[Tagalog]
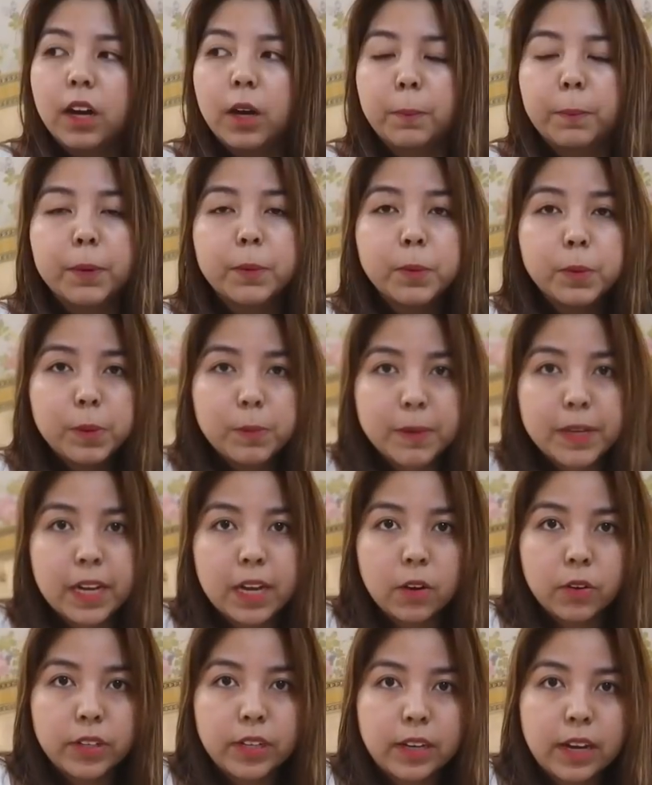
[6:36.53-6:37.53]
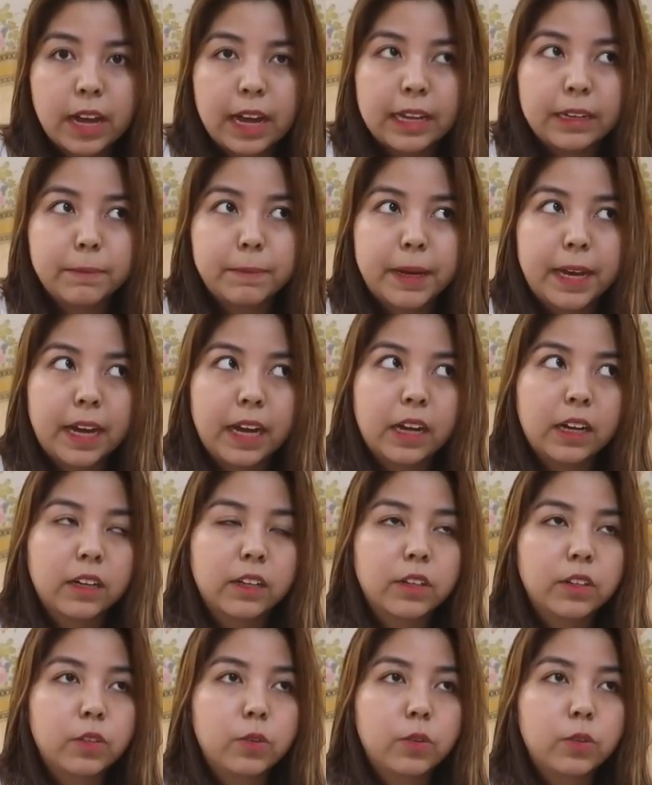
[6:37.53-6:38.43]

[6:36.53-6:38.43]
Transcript: uh, ah, pag bibili ako ng handbag,